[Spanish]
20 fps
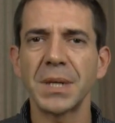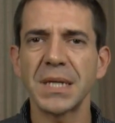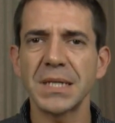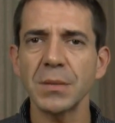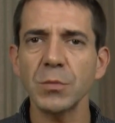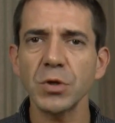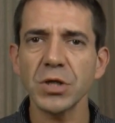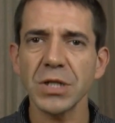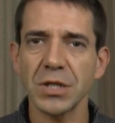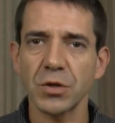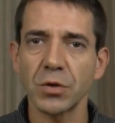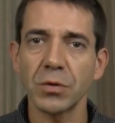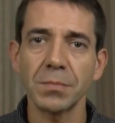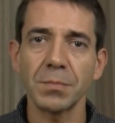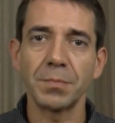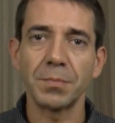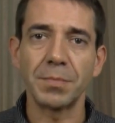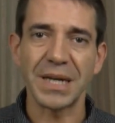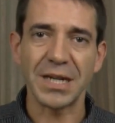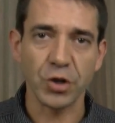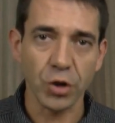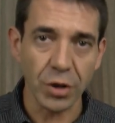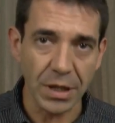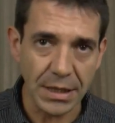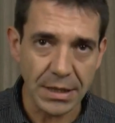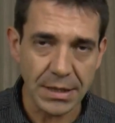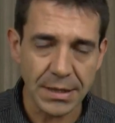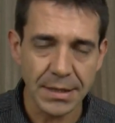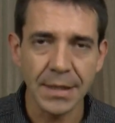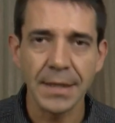Pensemos que son
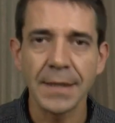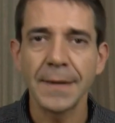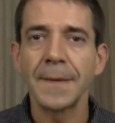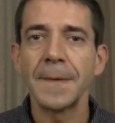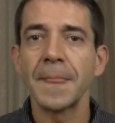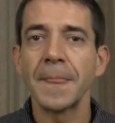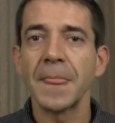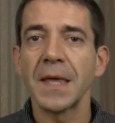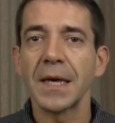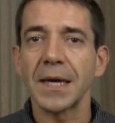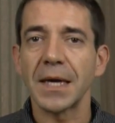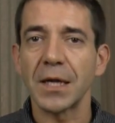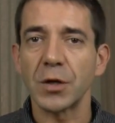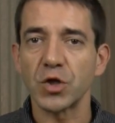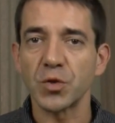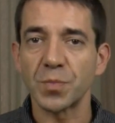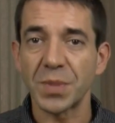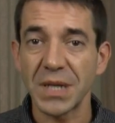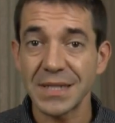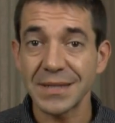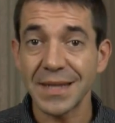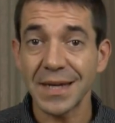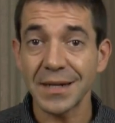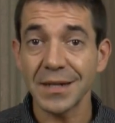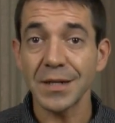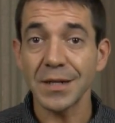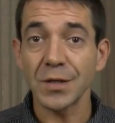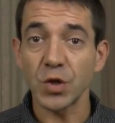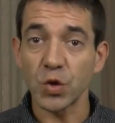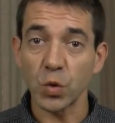personas que nos
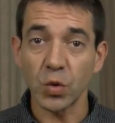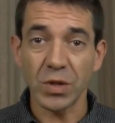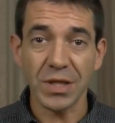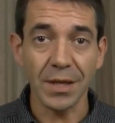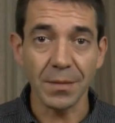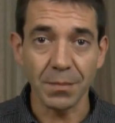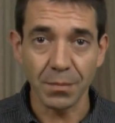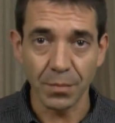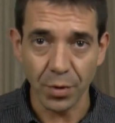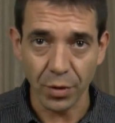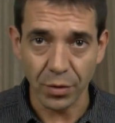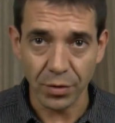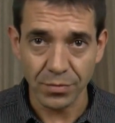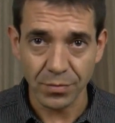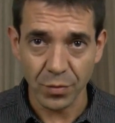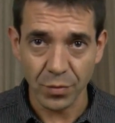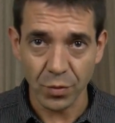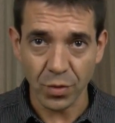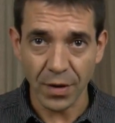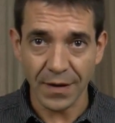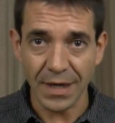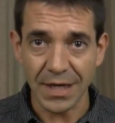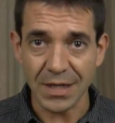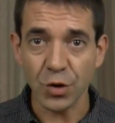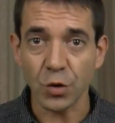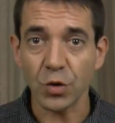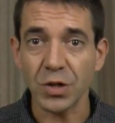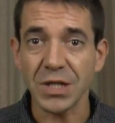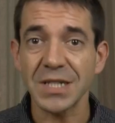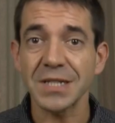prestan su tiempo, una de
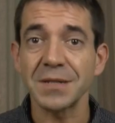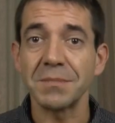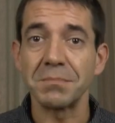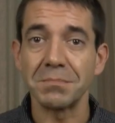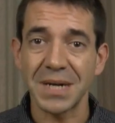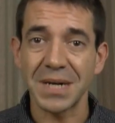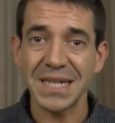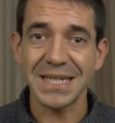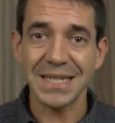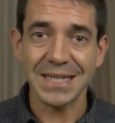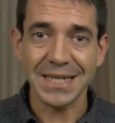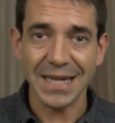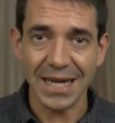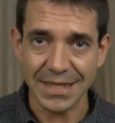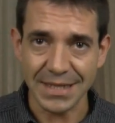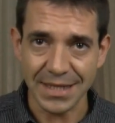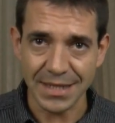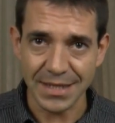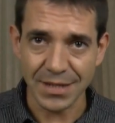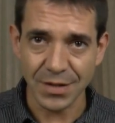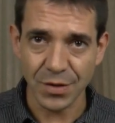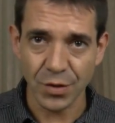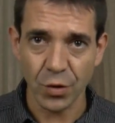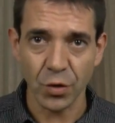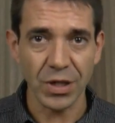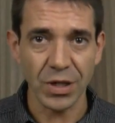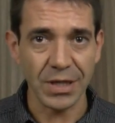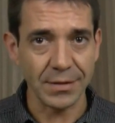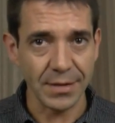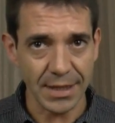las cosas más escasas
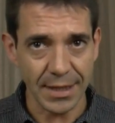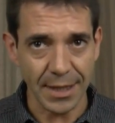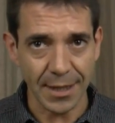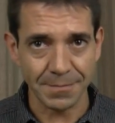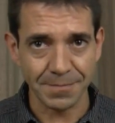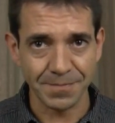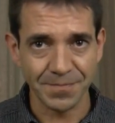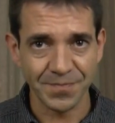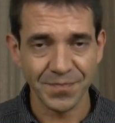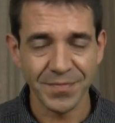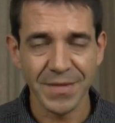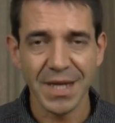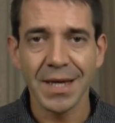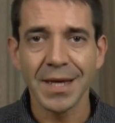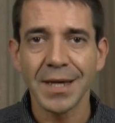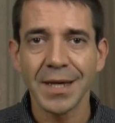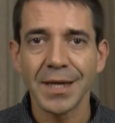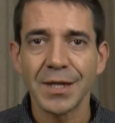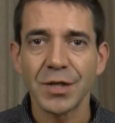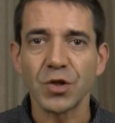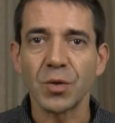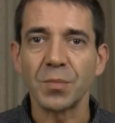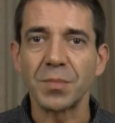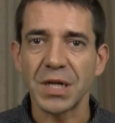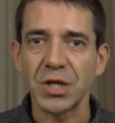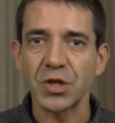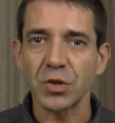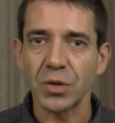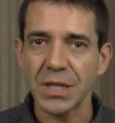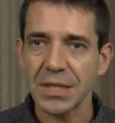hoy en día. Son
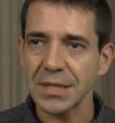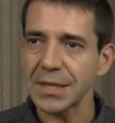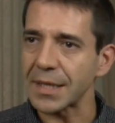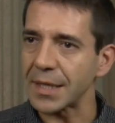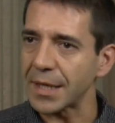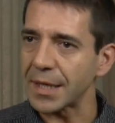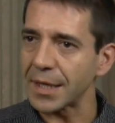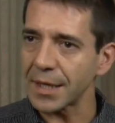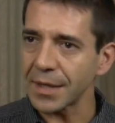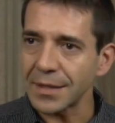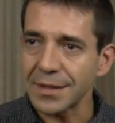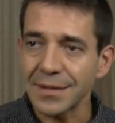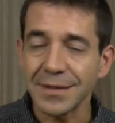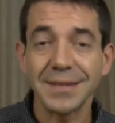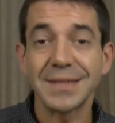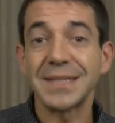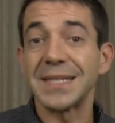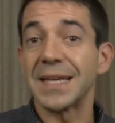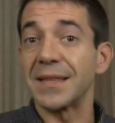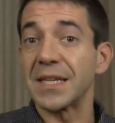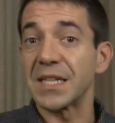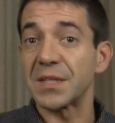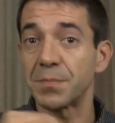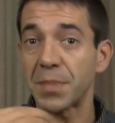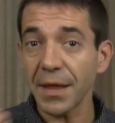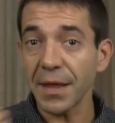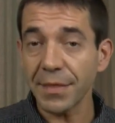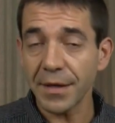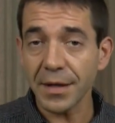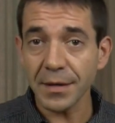personas que se
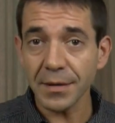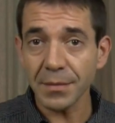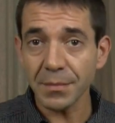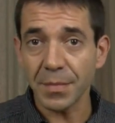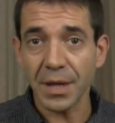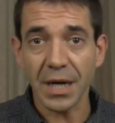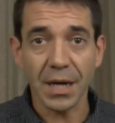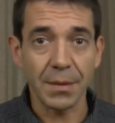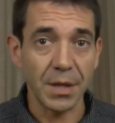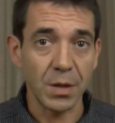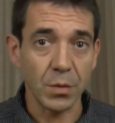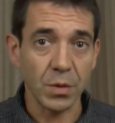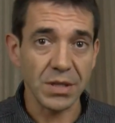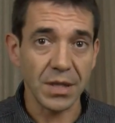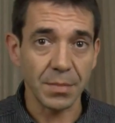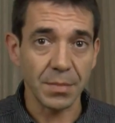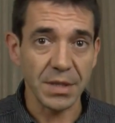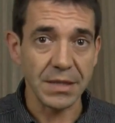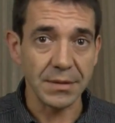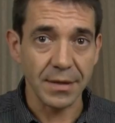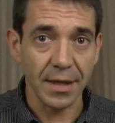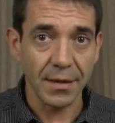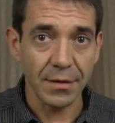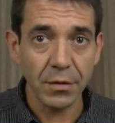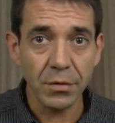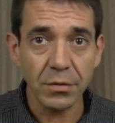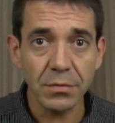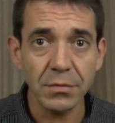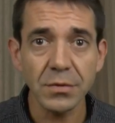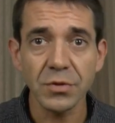desplazan para ver nuestra
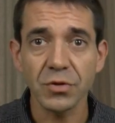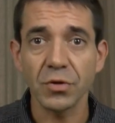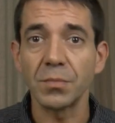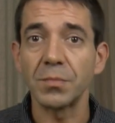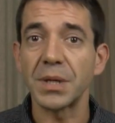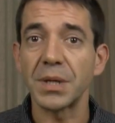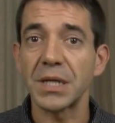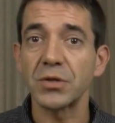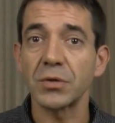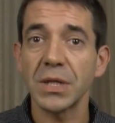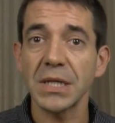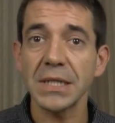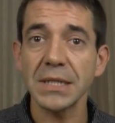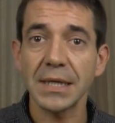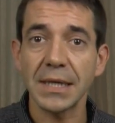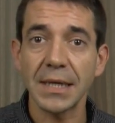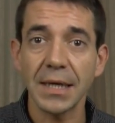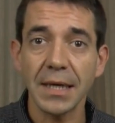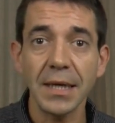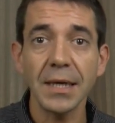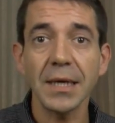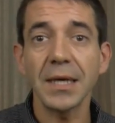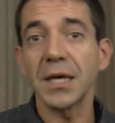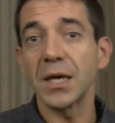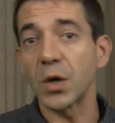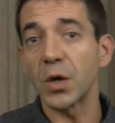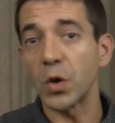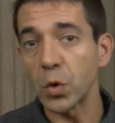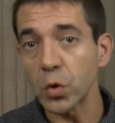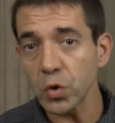presentación, son personas que
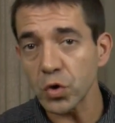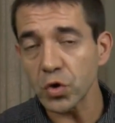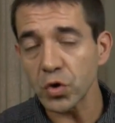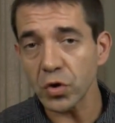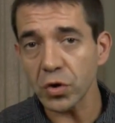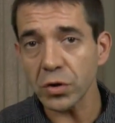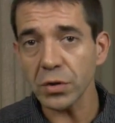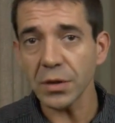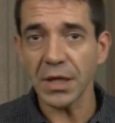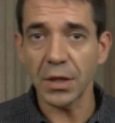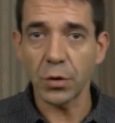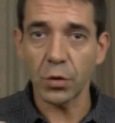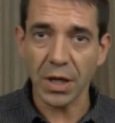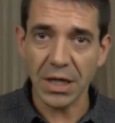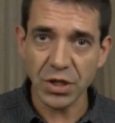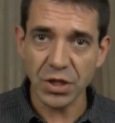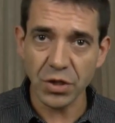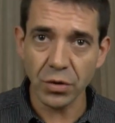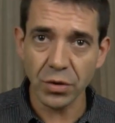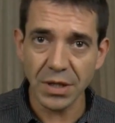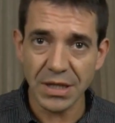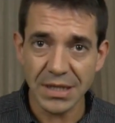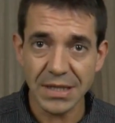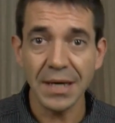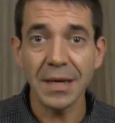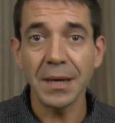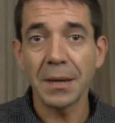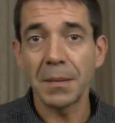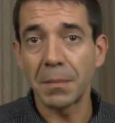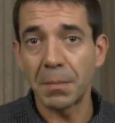incluso en
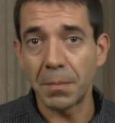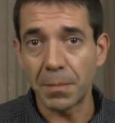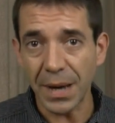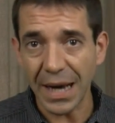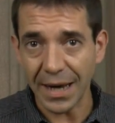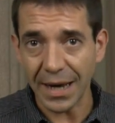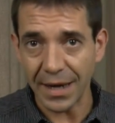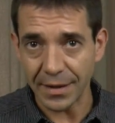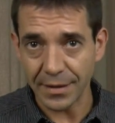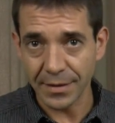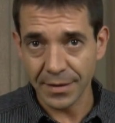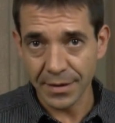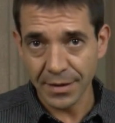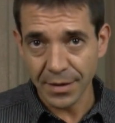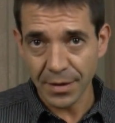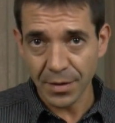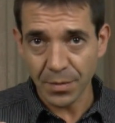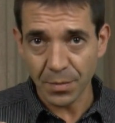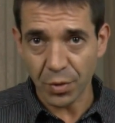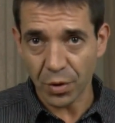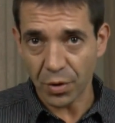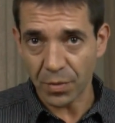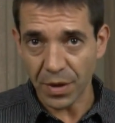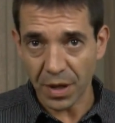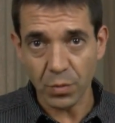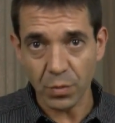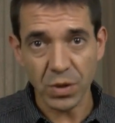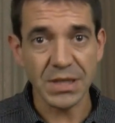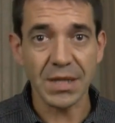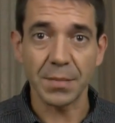ocasiones pagan por
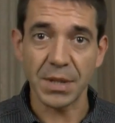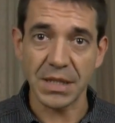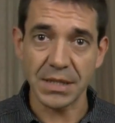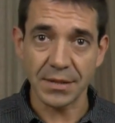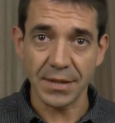ver nuestra